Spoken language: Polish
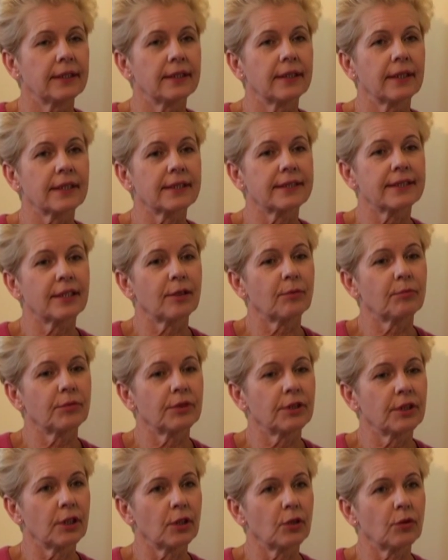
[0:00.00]

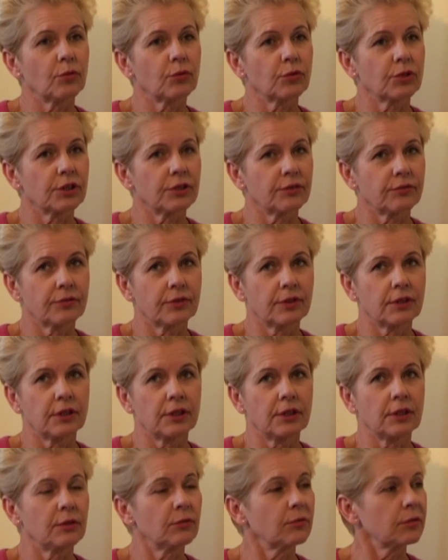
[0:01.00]
następnie
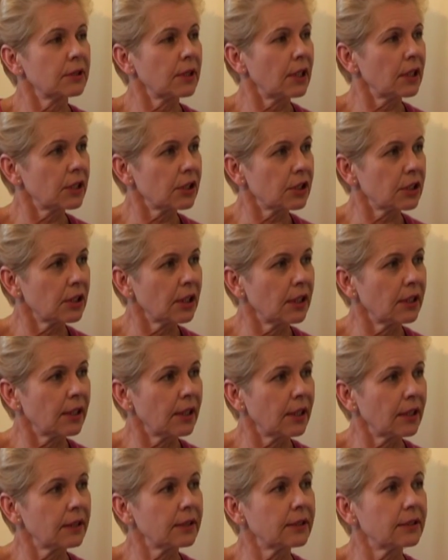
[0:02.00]
używki i
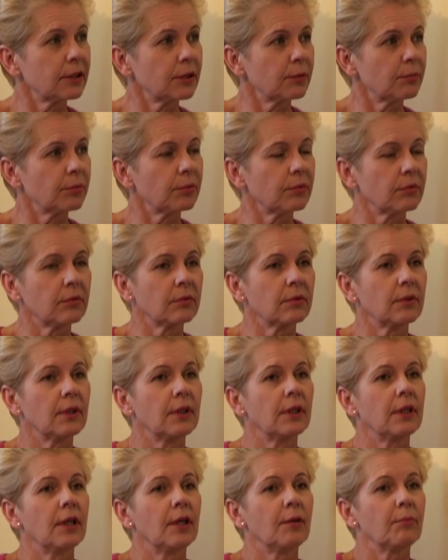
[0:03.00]
uzależnienia typu
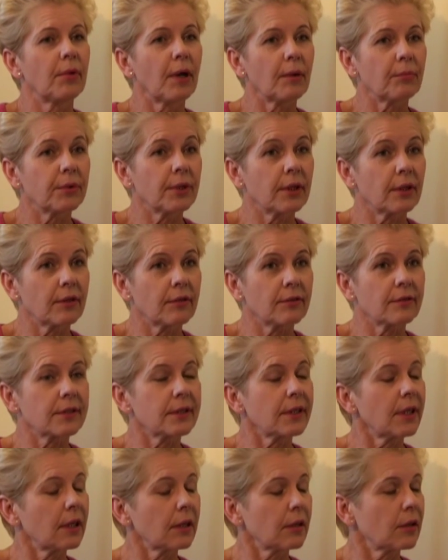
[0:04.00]

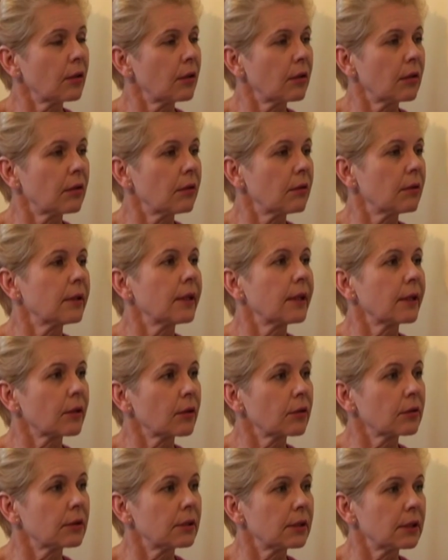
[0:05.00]
papieros, alkohol,
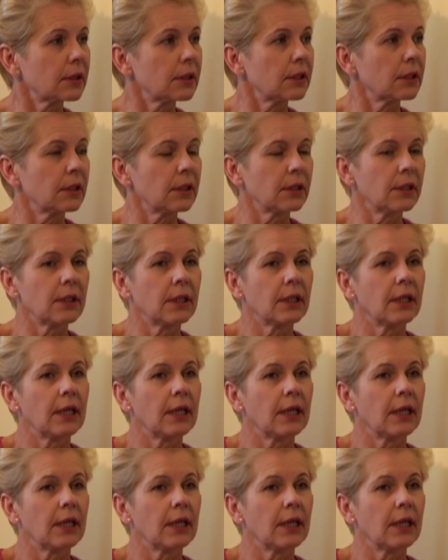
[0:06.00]
narkotyki,